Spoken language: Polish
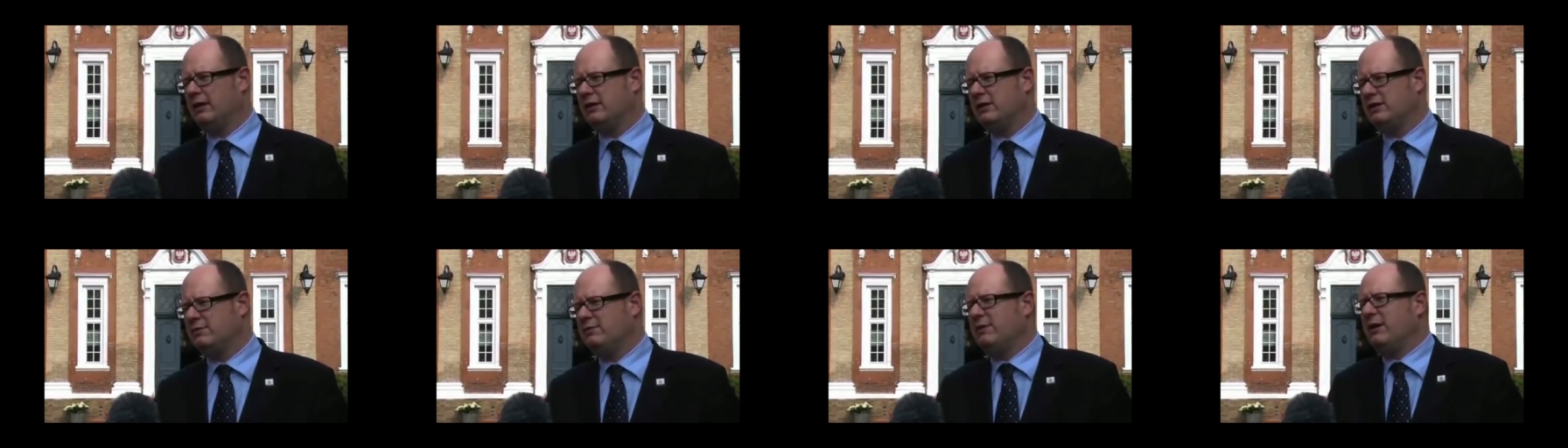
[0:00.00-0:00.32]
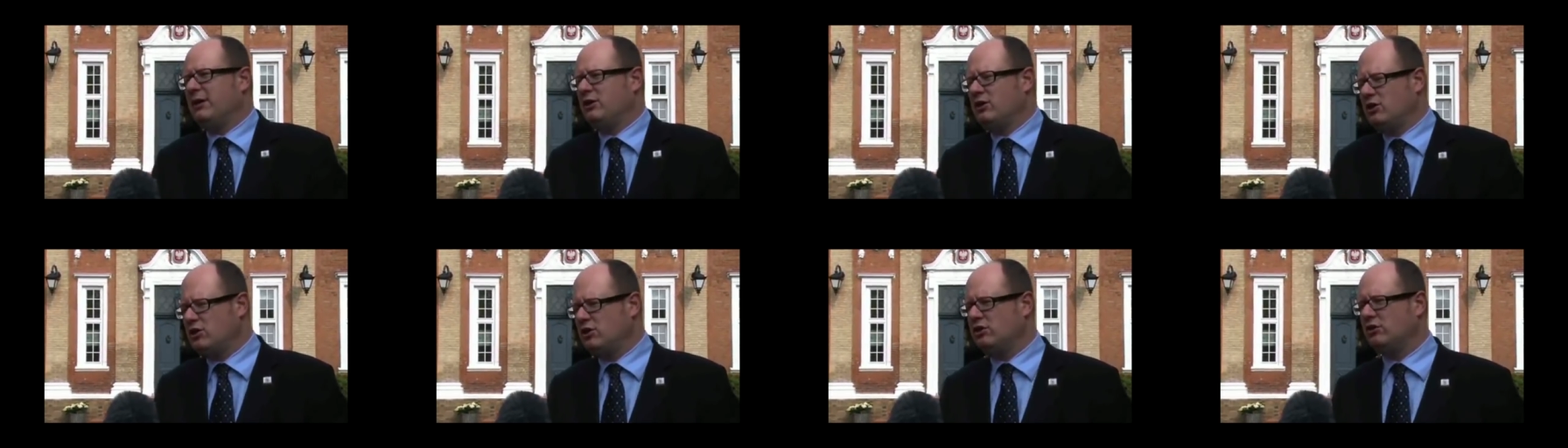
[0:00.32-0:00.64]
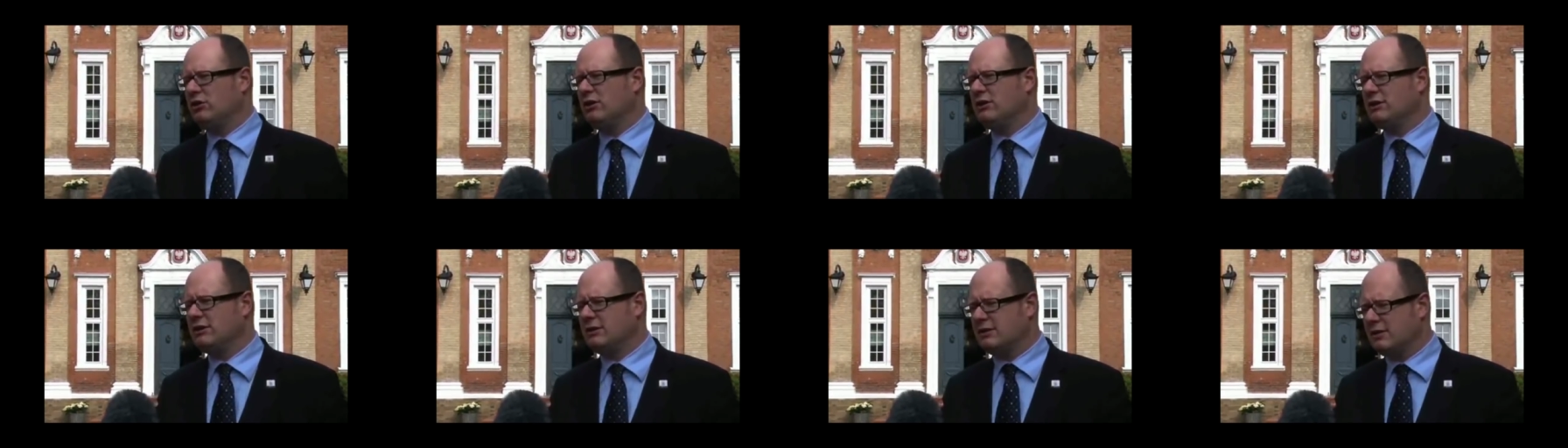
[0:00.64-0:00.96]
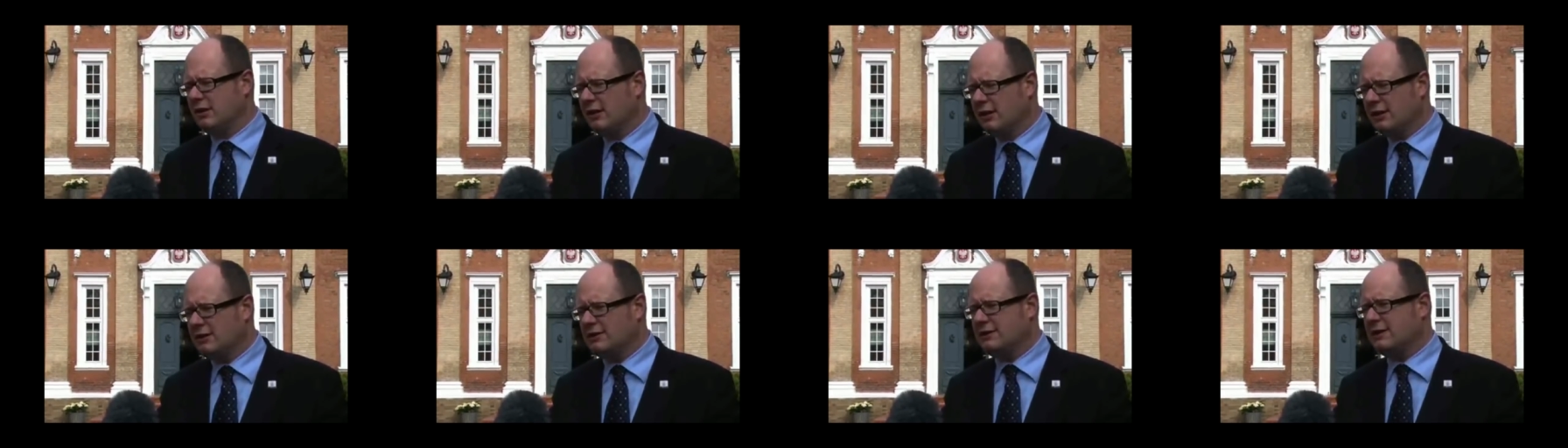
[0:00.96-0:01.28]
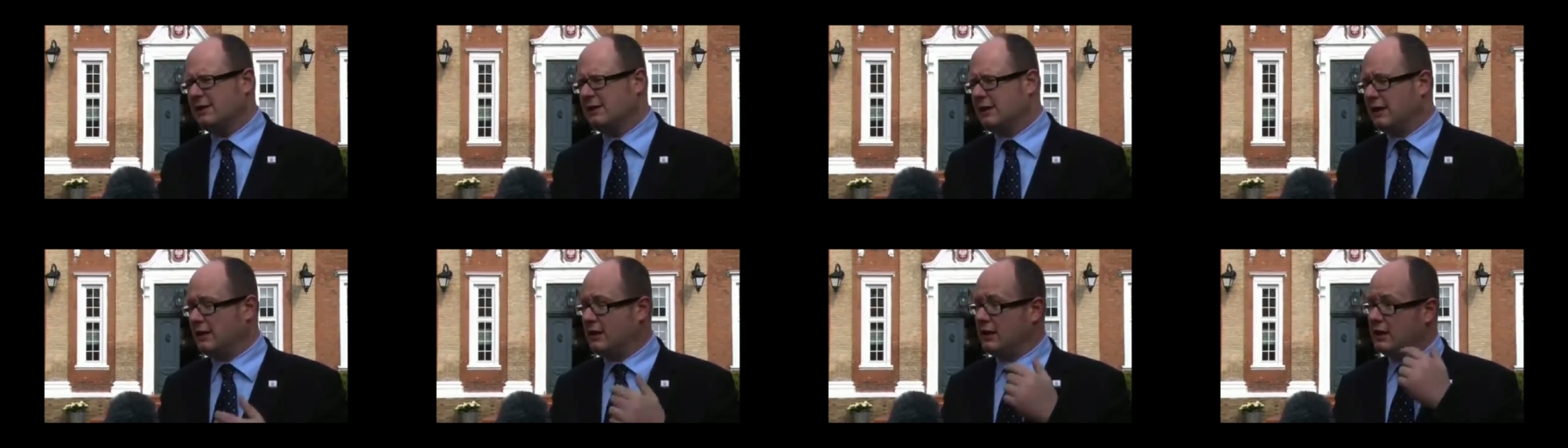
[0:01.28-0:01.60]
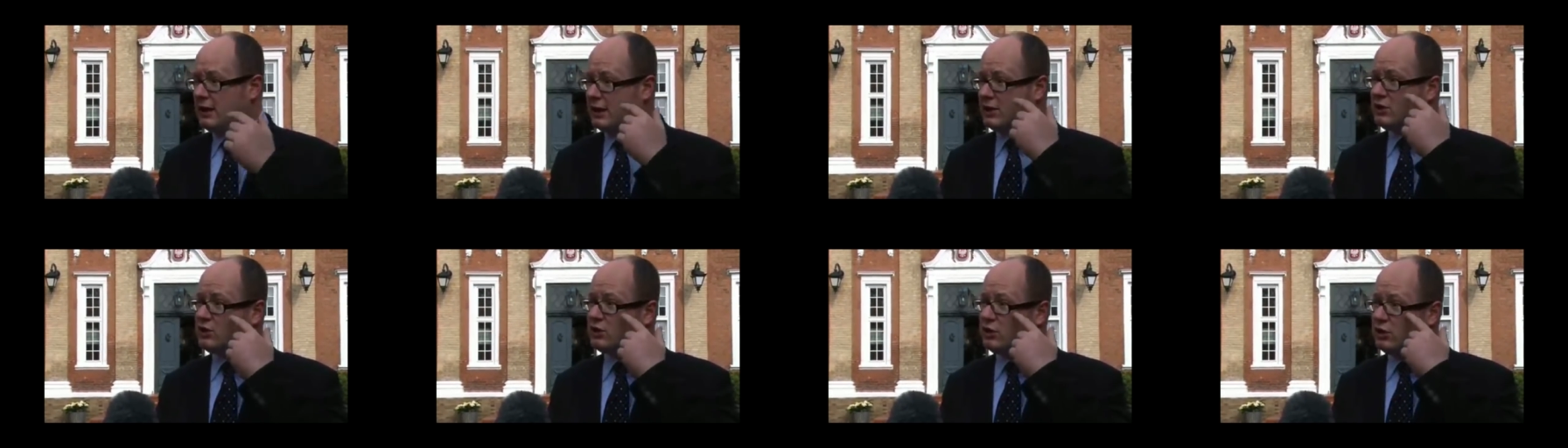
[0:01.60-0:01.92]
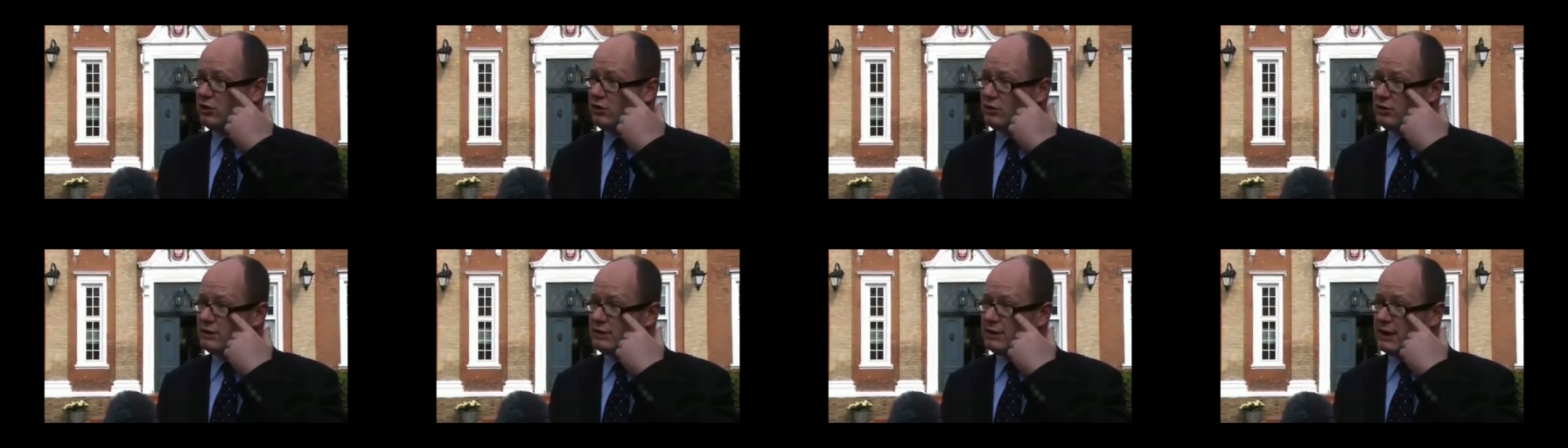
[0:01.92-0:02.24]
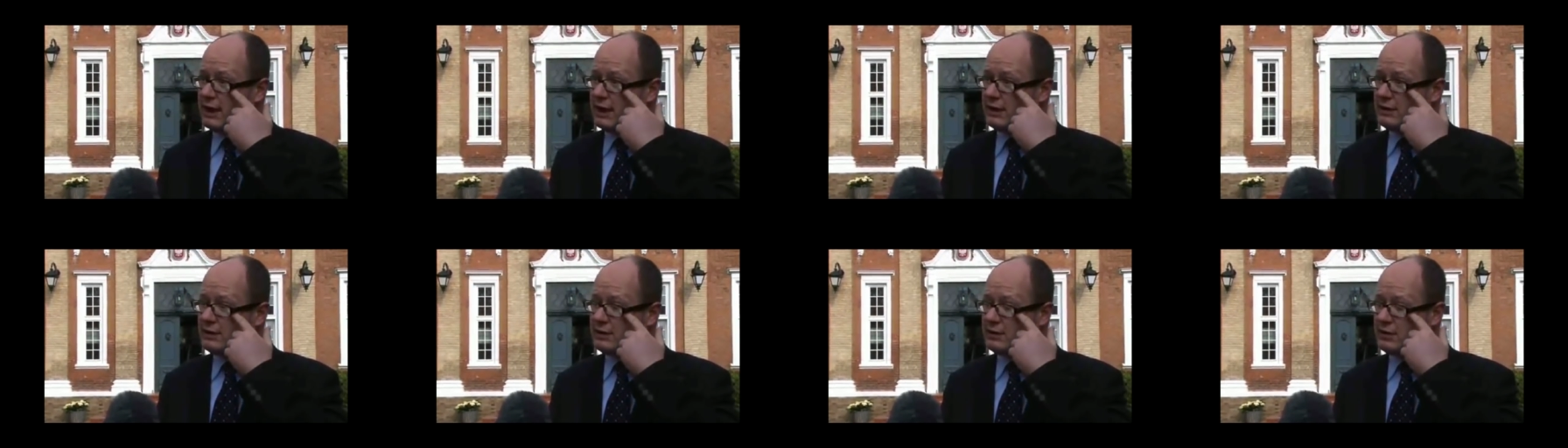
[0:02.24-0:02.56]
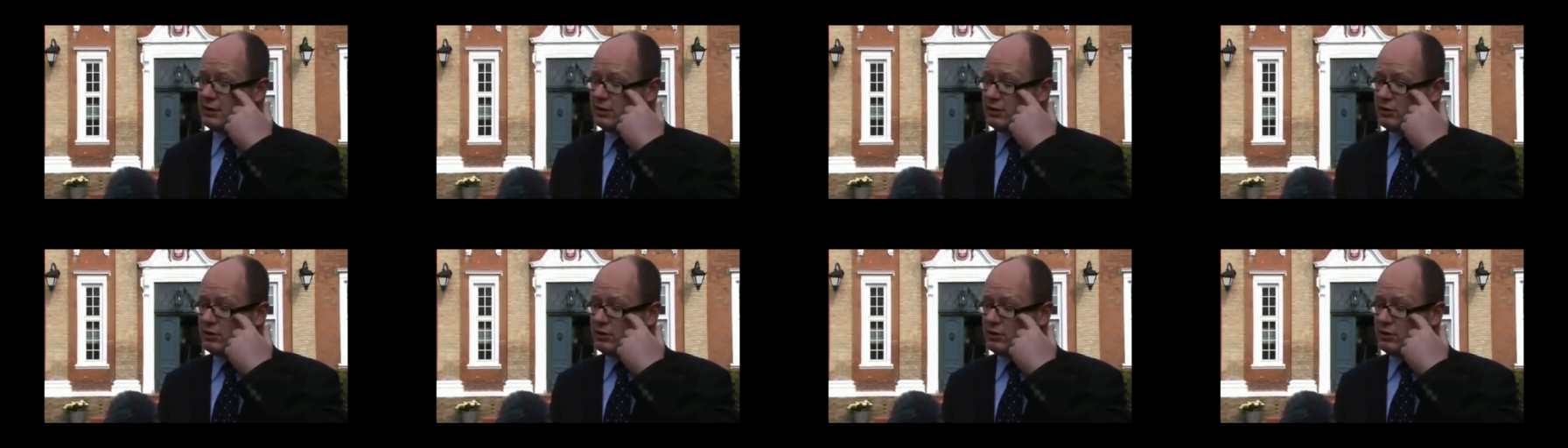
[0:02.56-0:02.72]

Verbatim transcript: e, zmienić. To jest zadanie każdego z nas,